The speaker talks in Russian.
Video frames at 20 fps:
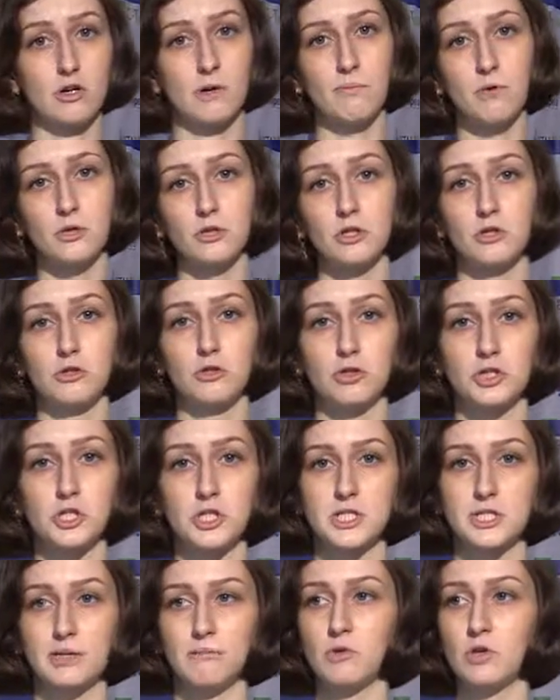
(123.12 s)
работают
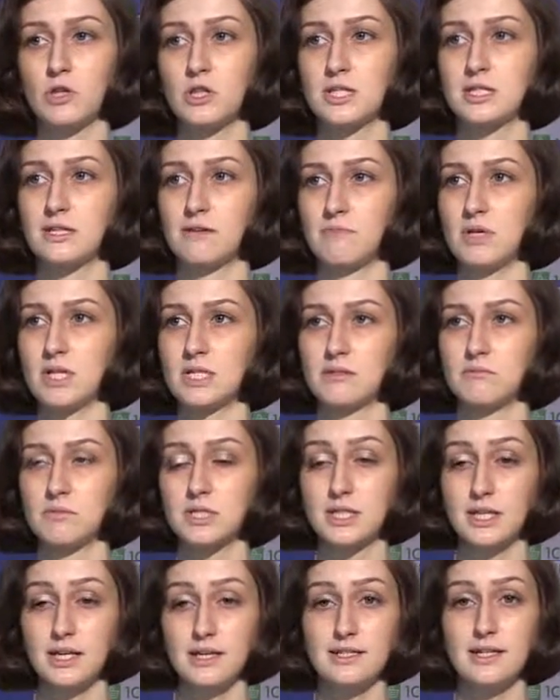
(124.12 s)
тоже со мной на совместном
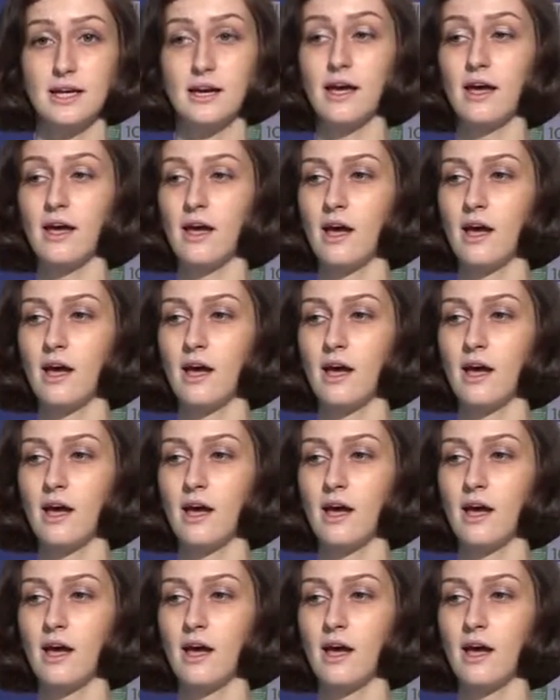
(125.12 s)
стенде,